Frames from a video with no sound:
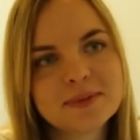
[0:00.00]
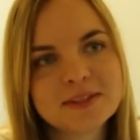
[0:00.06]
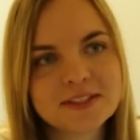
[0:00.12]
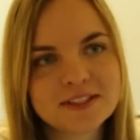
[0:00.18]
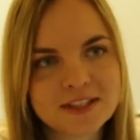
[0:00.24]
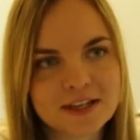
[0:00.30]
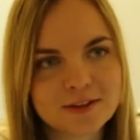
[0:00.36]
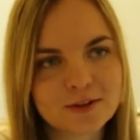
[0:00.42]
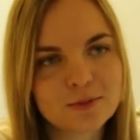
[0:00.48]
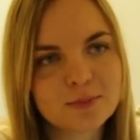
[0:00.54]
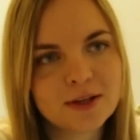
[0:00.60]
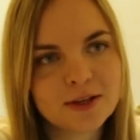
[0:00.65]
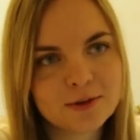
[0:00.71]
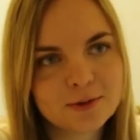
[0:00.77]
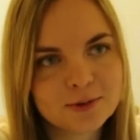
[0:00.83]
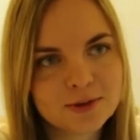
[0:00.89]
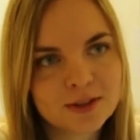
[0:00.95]
50
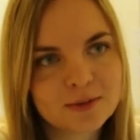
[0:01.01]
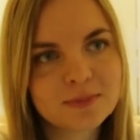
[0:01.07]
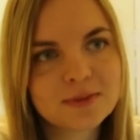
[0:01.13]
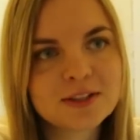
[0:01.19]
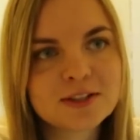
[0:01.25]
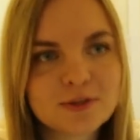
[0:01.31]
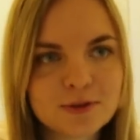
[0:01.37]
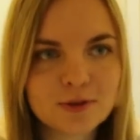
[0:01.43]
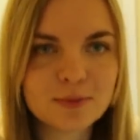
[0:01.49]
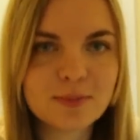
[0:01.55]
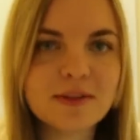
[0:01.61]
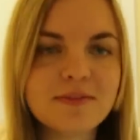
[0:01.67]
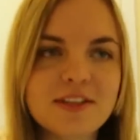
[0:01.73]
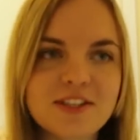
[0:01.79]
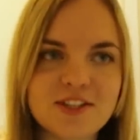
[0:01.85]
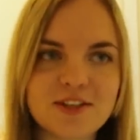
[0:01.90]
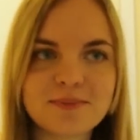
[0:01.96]
рублей утром и 100 рублей
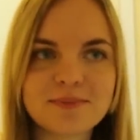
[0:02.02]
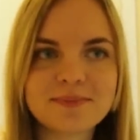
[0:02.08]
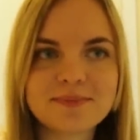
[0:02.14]
вечером.